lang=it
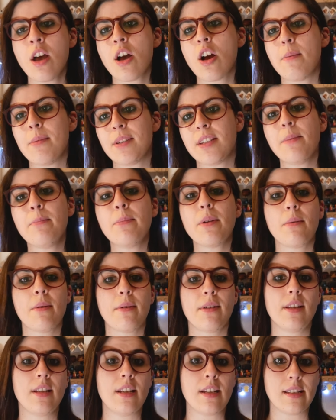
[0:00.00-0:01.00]
Come sempre
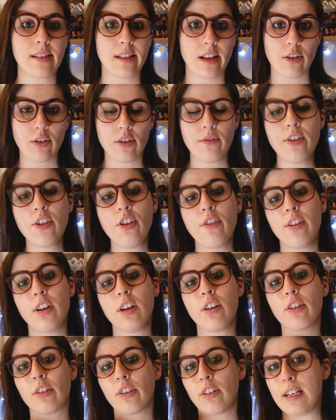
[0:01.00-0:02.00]
prima di iniziare col video vi
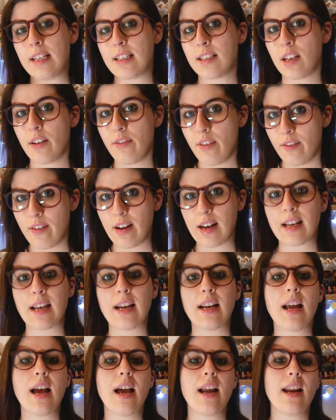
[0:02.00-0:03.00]
ricordo di iscrivervi al
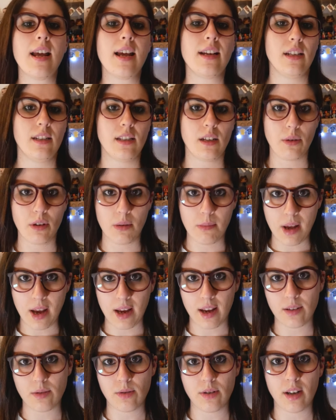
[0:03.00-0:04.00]
canale e di seguirmi
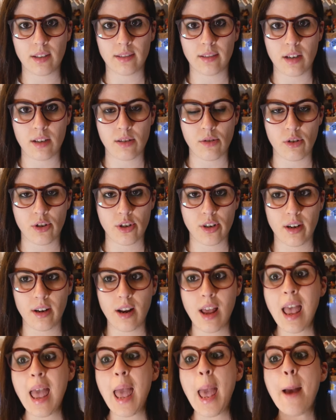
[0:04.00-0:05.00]
anche sugli altri social,
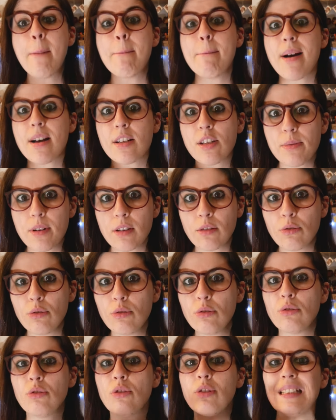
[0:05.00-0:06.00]
ma
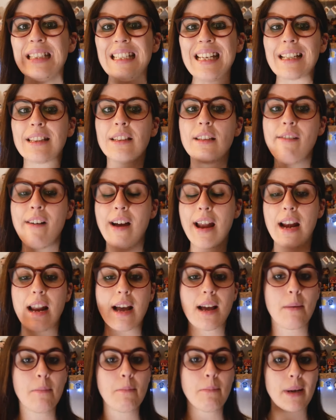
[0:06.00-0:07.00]
soprattutto di attivare la
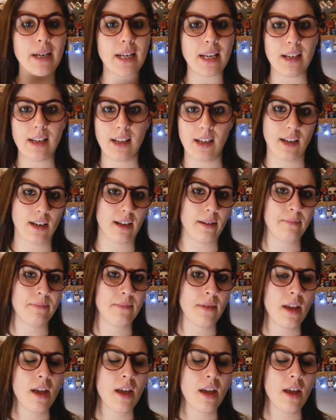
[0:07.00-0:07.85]
campanellina